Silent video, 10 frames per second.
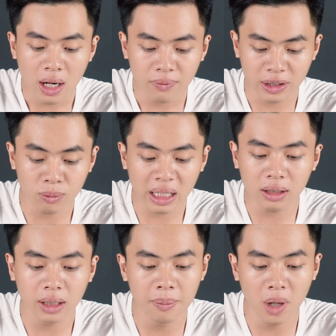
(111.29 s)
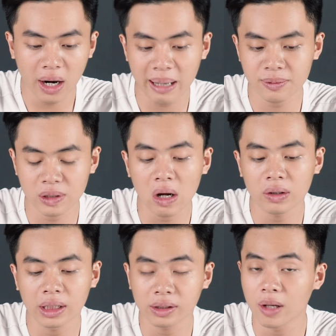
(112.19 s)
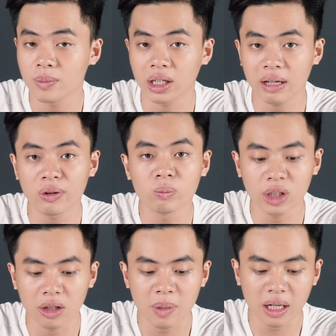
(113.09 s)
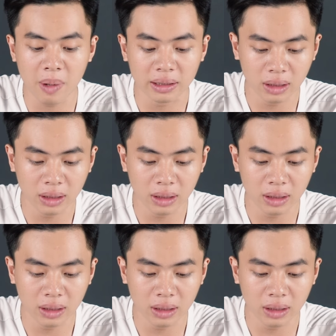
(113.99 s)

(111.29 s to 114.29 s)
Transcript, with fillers: và chúng ta có thể mở App Store để tìm những cái phông chữ mà các bạn